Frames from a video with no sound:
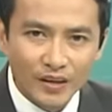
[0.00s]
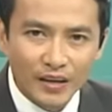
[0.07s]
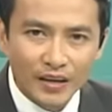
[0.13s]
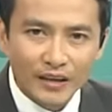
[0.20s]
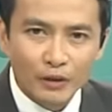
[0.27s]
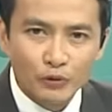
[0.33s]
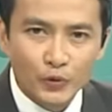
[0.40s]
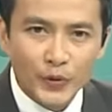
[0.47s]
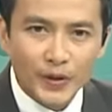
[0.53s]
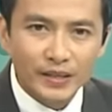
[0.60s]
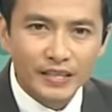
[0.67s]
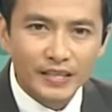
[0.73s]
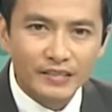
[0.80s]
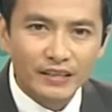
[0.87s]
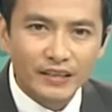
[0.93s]
Câu chuyện
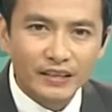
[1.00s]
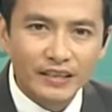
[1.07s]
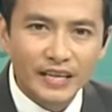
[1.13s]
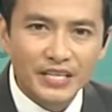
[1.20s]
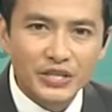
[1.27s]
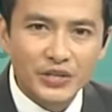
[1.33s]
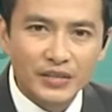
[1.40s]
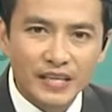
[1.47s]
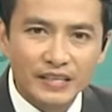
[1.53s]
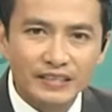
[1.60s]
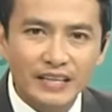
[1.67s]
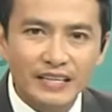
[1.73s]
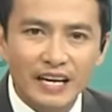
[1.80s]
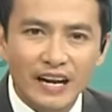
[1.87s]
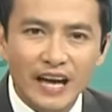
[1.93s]
ghi nhận ngay sau đây tại
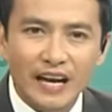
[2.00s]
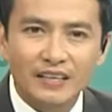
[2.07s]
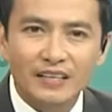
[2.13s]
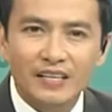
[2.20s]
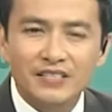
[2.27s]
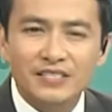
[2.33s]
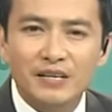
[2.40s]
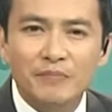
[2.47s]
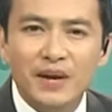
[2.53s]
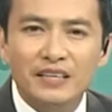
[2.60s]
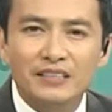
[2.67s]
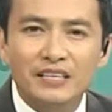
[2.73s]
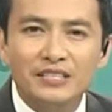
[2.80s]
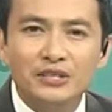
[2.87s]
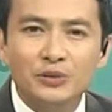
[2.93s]
Đà Lạt sẽ mang
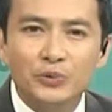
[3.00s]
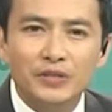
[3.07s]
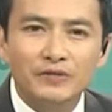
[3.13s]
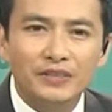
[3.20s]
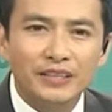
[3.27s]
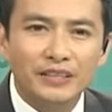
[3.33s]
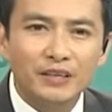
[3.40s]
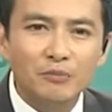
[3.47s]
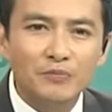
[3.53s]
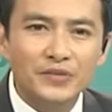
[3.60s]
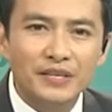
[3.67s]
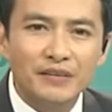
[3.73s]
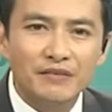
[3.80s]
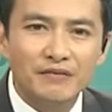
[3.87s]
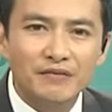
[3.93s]
đến cho quý vị góc
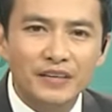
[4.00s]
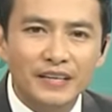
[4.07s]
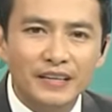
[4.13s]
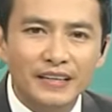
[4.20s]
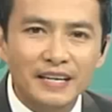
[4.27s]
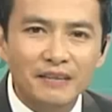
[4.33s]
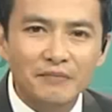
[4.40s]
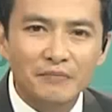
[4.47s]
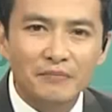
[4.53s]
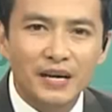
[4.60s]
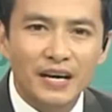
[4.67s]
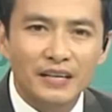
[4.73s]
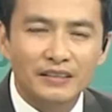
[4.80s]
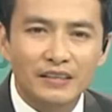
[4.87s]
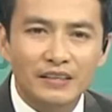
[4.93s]
nhìn về cách mà
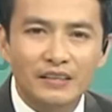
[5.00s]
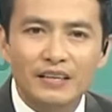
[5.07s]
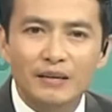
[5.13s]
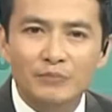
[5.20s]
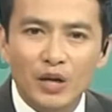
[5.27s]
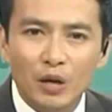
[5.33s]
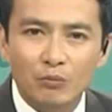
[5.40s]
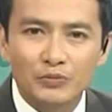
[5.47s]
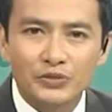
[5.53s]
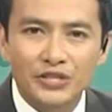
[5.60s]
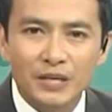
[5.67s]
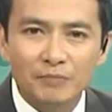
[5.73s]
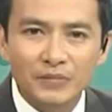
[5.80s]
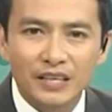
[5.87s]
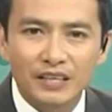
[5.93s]
tỉnh Lâm Đồng chớp
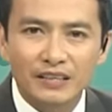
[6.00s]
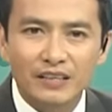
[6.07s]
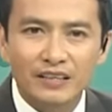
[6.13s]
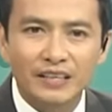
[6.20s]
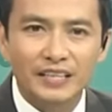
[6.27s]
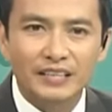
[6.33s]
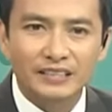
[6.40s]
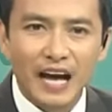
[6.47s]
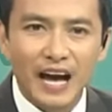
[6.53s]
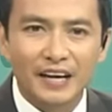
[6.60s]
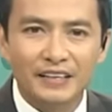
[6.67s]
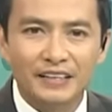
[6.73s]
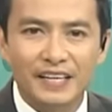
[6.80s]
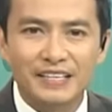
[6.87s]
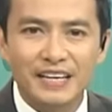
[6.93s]
thời cơ hiện tại
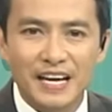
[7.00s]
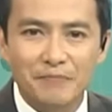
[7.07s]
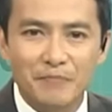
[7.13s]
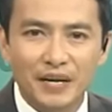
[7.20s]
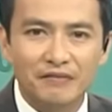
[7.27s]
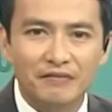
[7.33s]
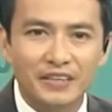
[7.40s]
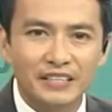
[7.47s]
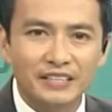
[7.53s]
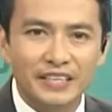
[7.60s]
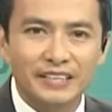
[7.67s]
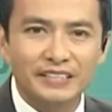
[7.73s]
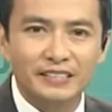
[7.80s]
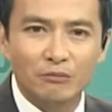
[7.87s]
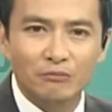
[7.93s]
để đẩy mạnh phát
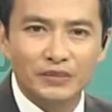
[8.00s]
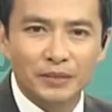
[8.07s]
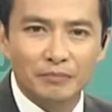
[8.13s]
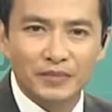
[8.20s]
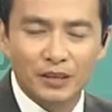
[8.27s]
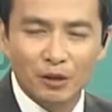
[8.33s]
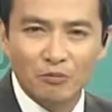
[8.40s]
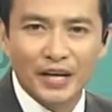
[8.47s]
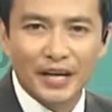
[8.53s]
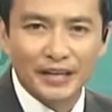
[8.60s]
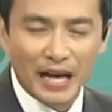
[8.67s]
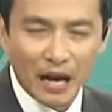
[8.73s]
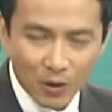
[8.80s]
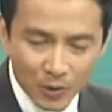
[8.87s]
triển nông nghiệp công nghệ cao.